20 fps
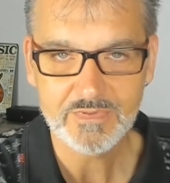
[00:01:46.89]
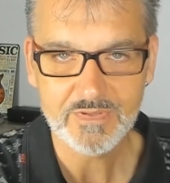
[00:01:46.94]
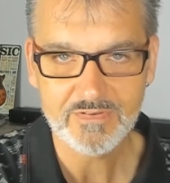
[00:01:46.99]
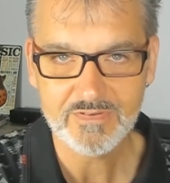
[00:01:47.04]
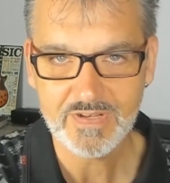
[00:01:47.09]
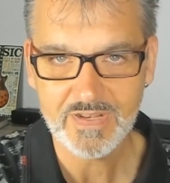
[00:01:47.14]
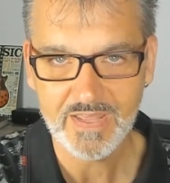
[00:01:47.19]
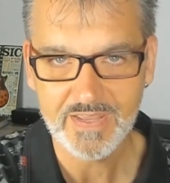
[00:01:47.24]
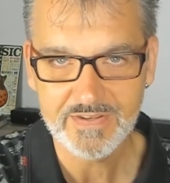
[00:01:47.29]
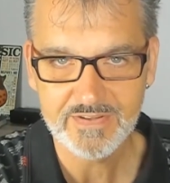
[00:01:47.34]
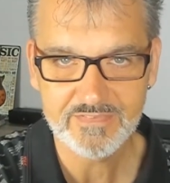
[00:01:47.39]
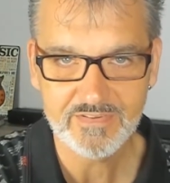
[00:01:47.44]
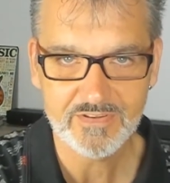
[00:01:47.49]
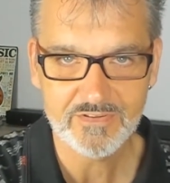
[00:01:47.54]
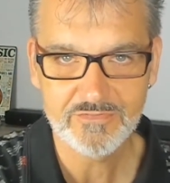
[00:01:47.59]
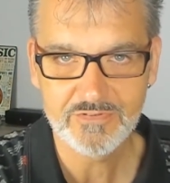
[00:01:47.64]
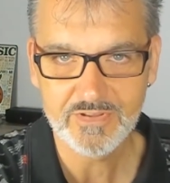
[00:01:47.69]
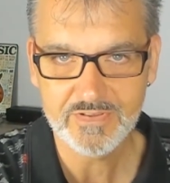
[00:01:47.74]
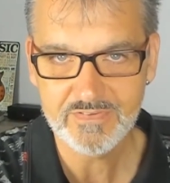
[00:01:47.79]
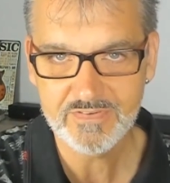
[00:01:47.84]
Das kleine
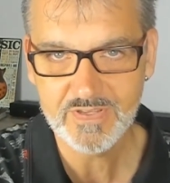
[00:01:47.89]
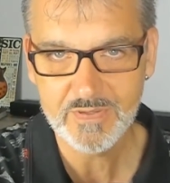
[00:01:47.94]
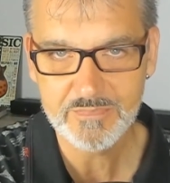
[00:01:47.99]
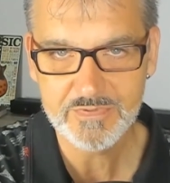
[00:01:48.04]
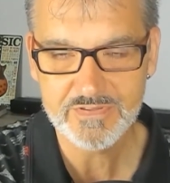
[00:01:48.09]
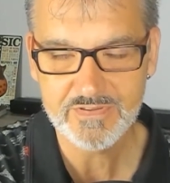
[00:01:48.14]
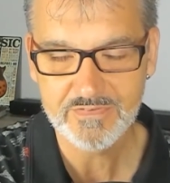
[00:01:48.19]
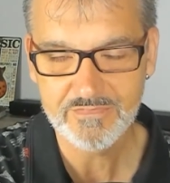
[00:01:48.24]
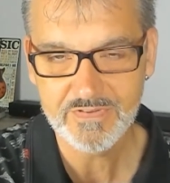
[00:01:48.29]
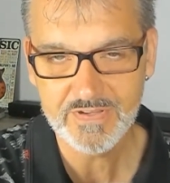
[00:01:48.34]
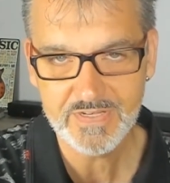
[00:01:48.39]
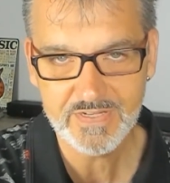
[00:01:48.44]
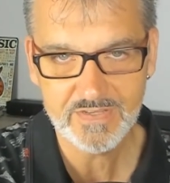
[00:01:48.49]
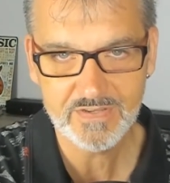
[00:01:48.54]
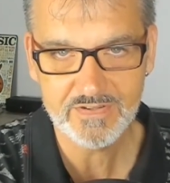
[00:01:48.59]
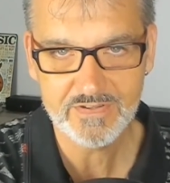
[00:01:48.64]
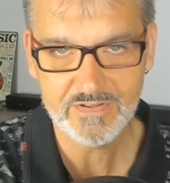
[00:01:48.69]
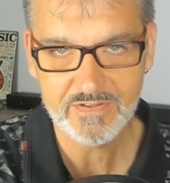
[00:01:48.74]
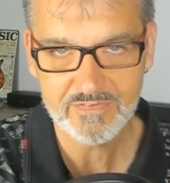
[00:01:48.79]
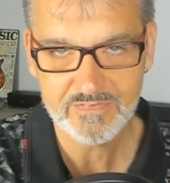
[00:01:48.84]
640er bisschen
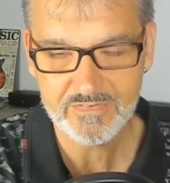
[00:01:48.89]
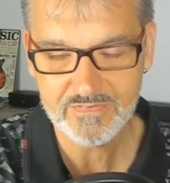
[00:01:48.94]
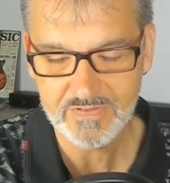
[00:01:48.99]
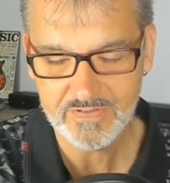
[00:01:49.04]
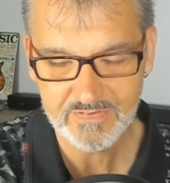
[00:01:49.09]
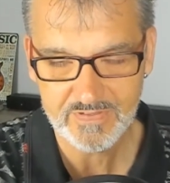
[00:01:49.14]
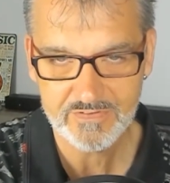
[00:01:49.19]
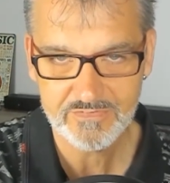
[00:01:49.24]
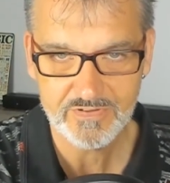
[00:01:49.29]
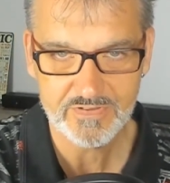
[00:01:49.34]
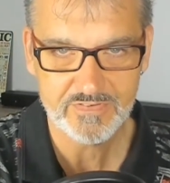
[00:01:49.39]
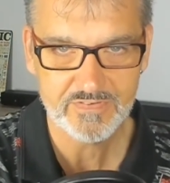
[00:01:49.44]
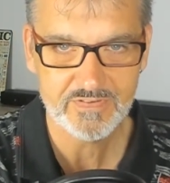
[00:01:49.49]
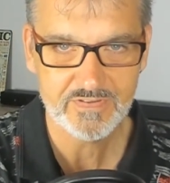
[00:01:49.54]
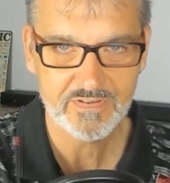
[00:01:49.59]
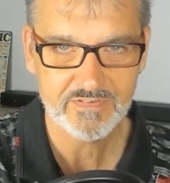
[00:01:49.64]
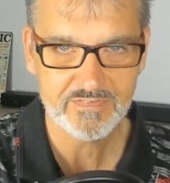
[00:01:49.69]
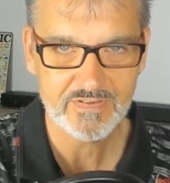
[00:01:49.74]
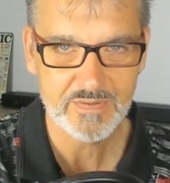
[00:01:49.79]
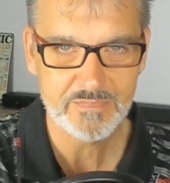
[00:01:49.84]
weniger, das 640
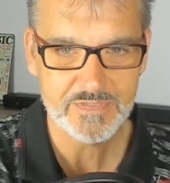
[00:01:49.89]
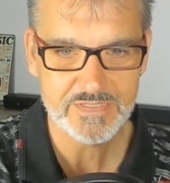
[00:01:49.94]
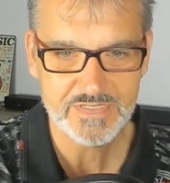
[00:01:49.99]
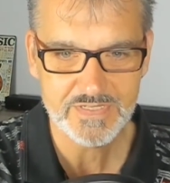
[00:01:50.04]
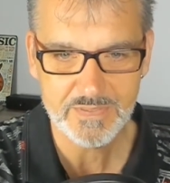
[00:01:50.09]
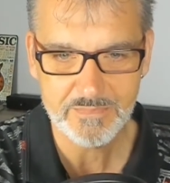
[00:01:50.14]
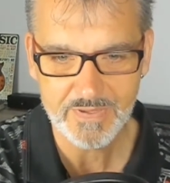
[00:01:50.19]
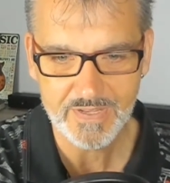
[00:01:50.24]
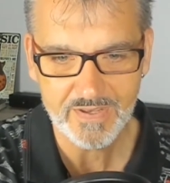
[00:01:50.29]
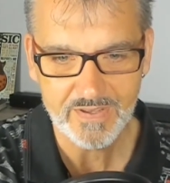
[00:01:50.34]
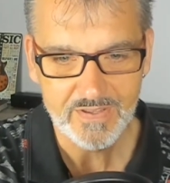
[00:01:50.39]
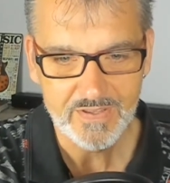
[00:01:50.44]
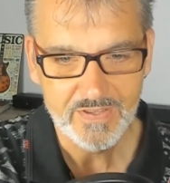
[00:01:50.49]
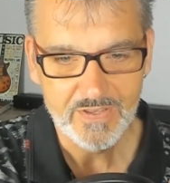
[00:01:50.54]
äh, XL bisschen mehr.